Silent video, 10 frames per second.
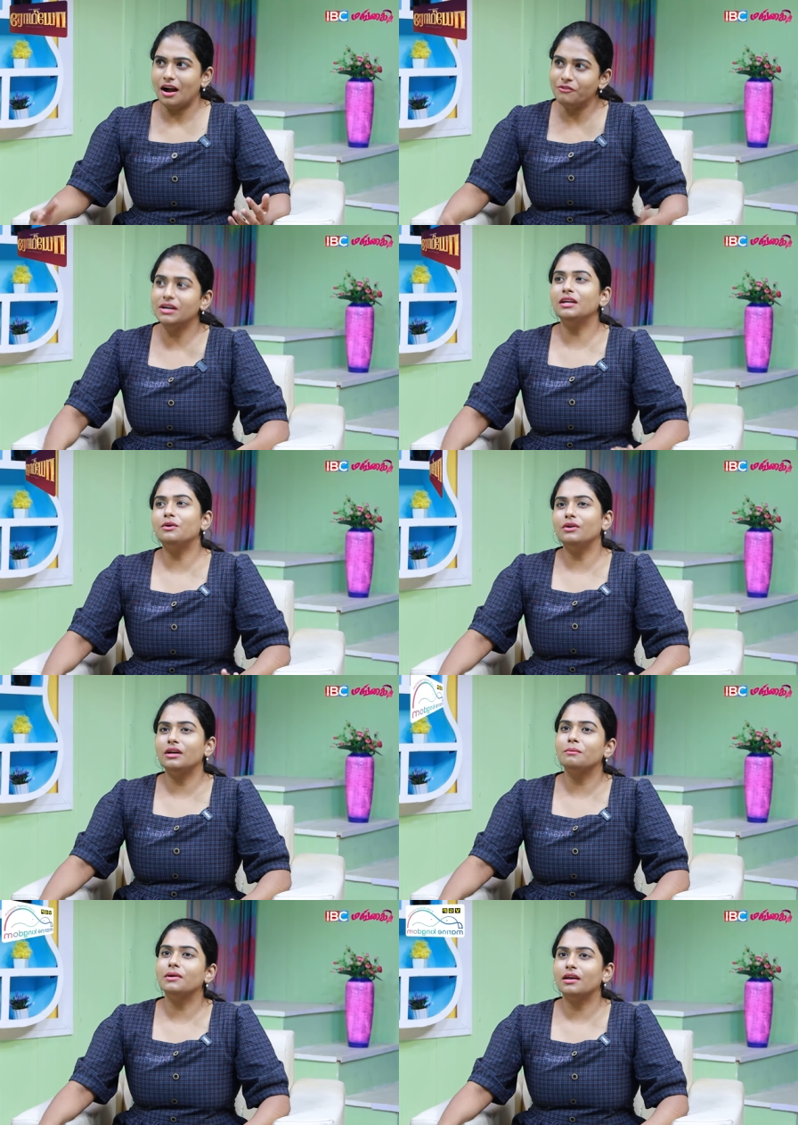அவங்களுக்கு ஒரு
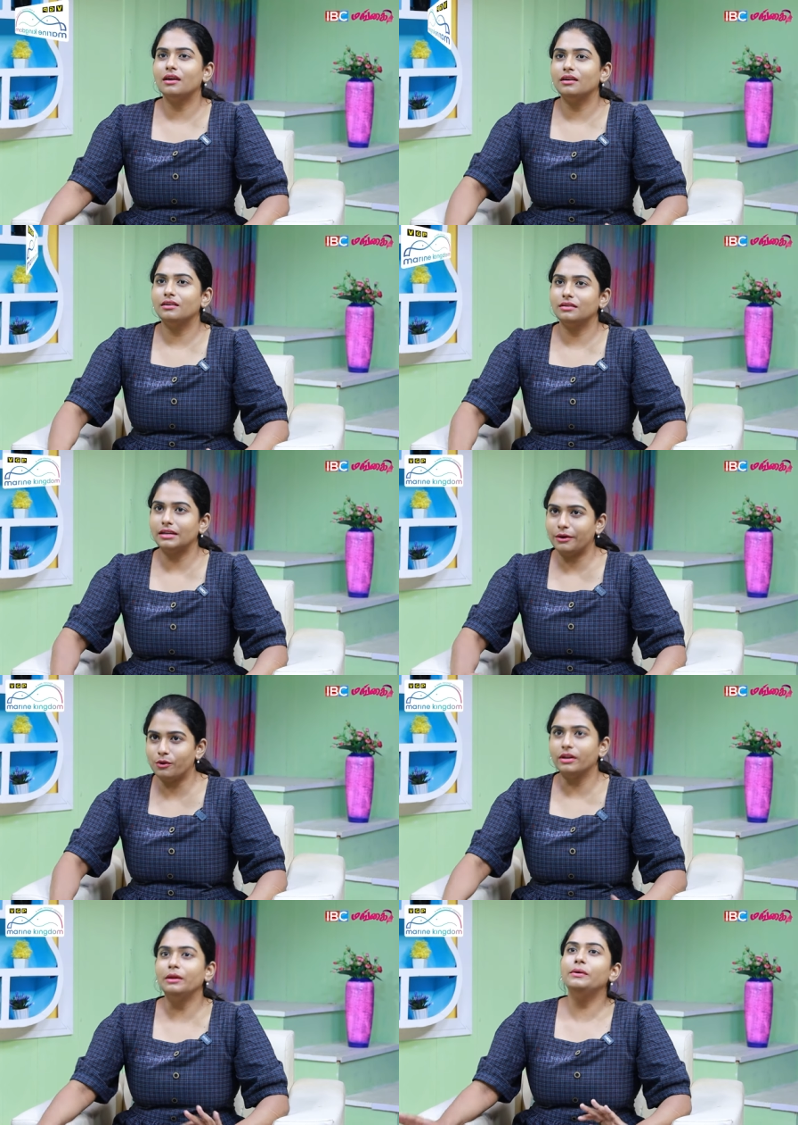நம்பிக்கை
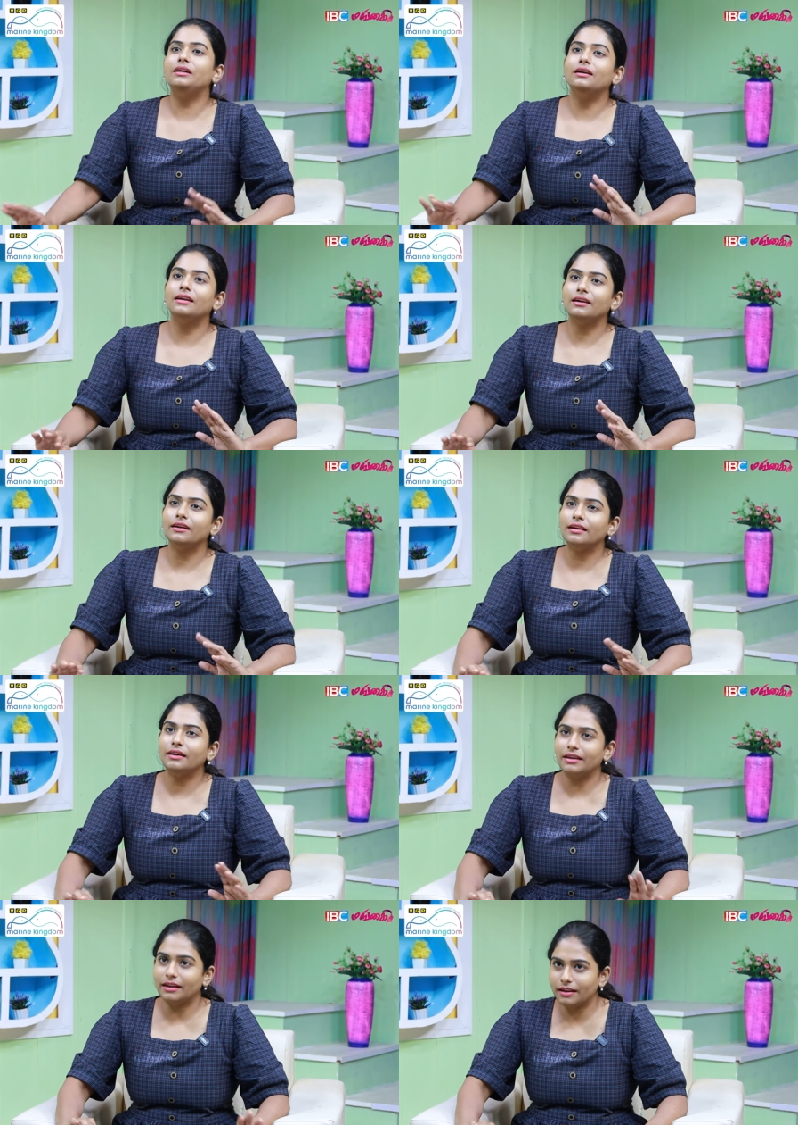என்னோடய லிமிட்டில் நான்
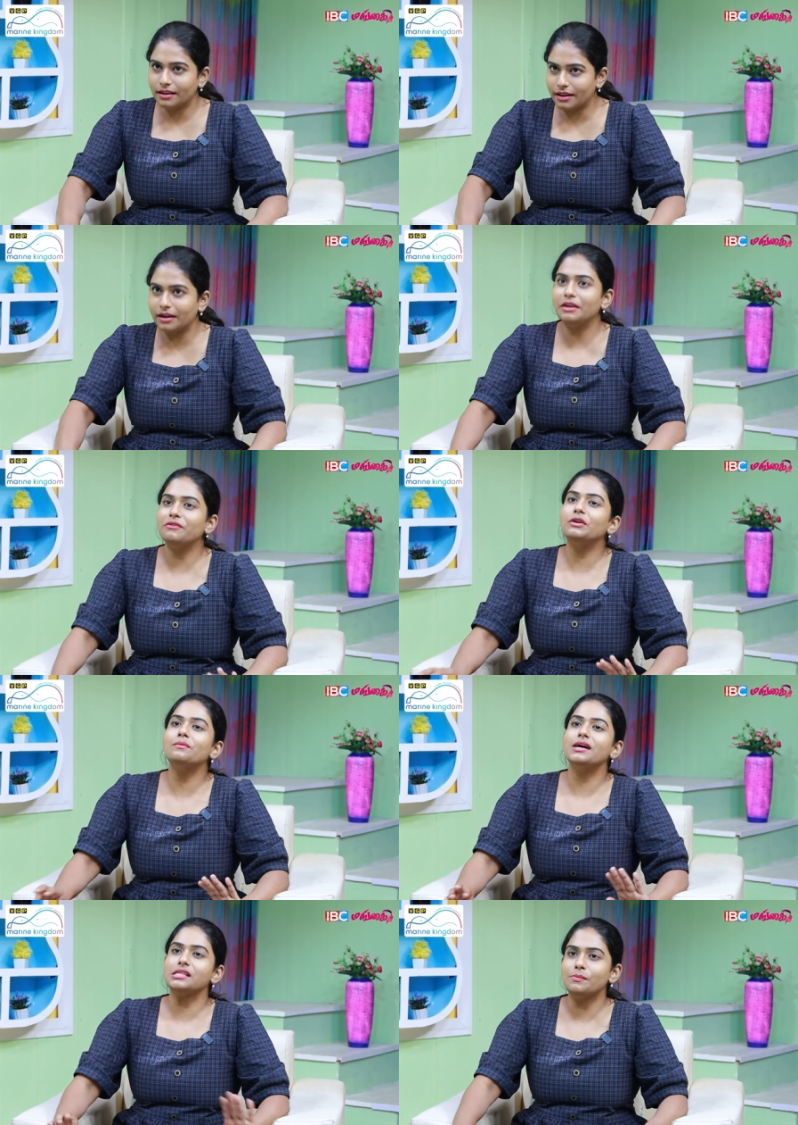இருக்கேன் எனக்கு என்ன
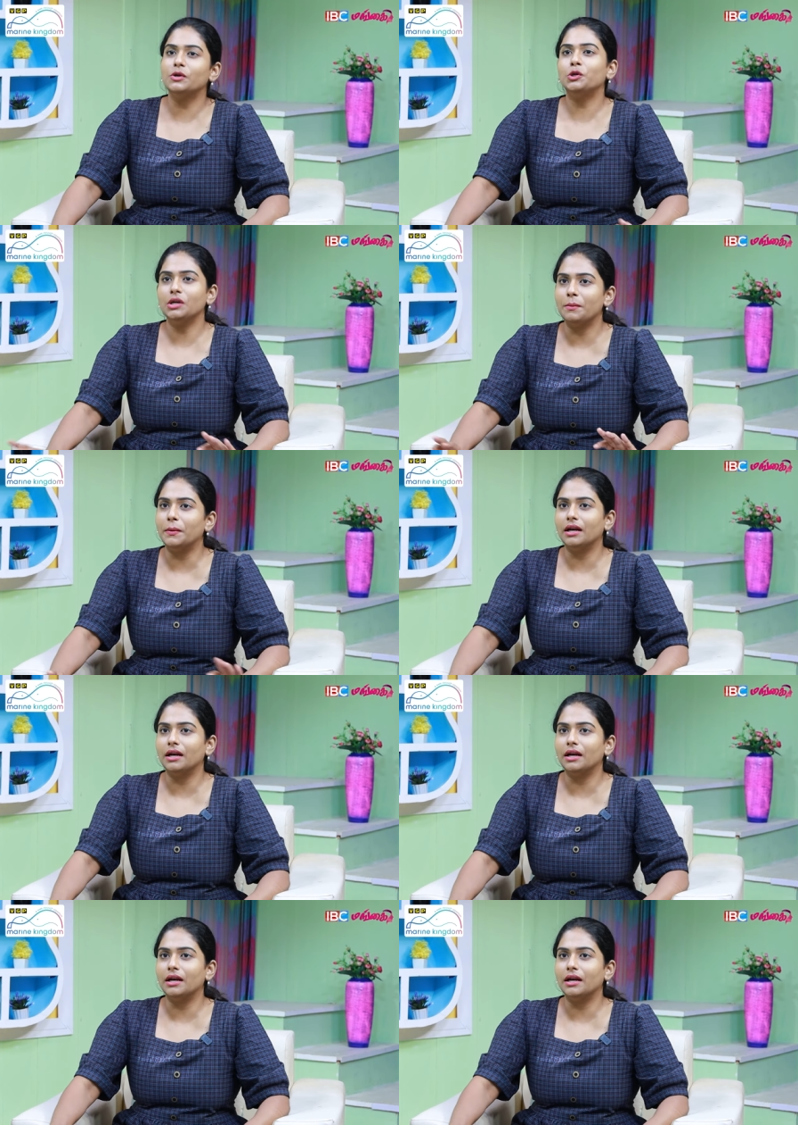வேணுமோ அதை மட்டும் நான்